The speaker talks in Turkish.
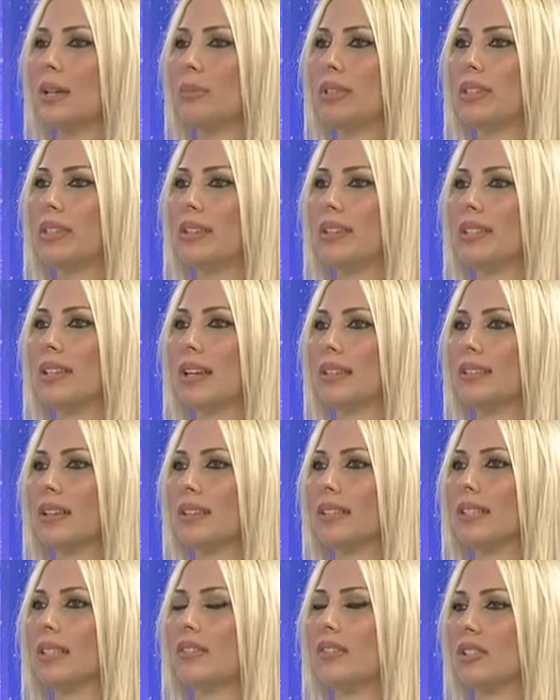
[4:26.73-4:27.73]
Bir kere zaten
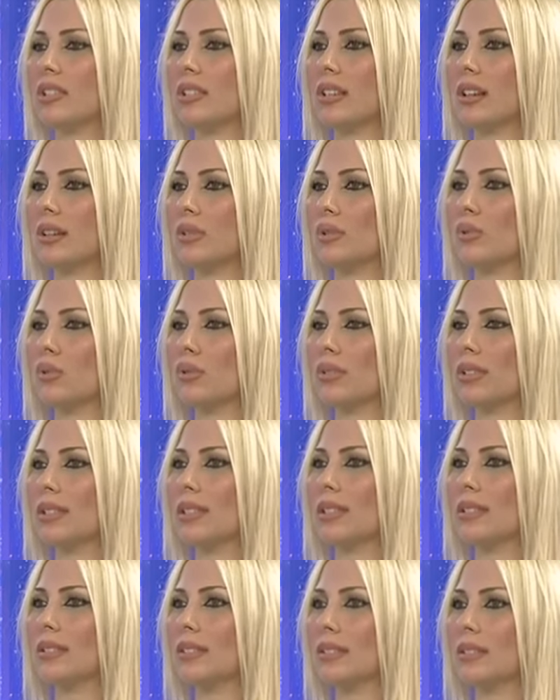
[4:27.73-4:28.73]
savaşlar
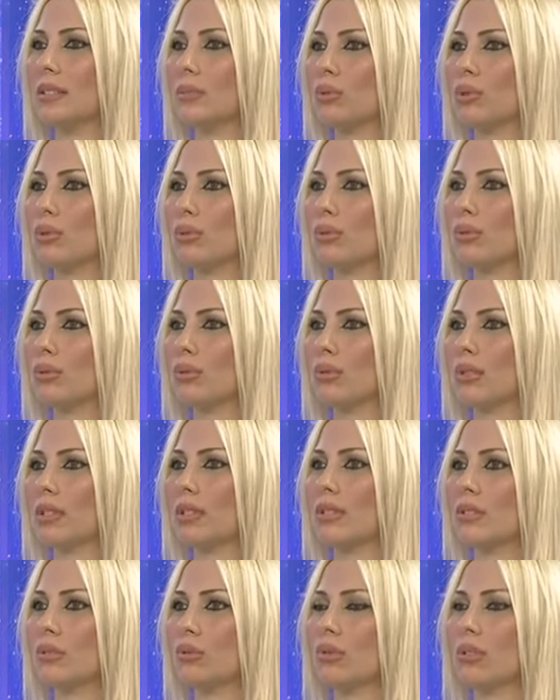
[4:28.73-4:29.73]
sonrasında da biliyorsunuz
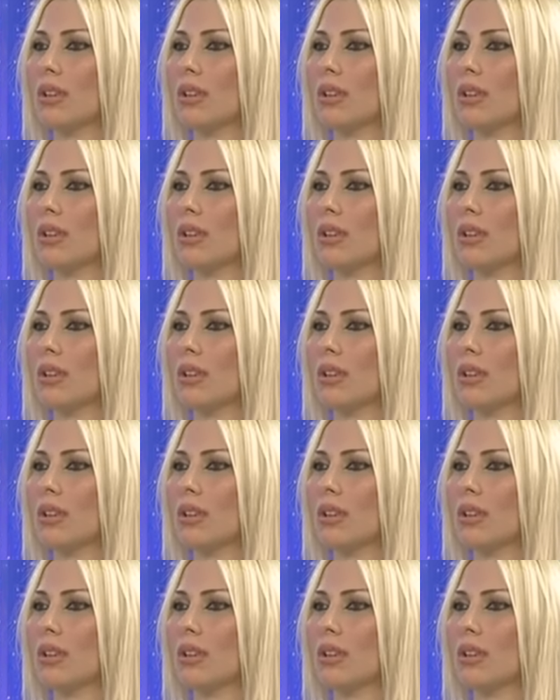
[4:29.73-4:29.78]
2.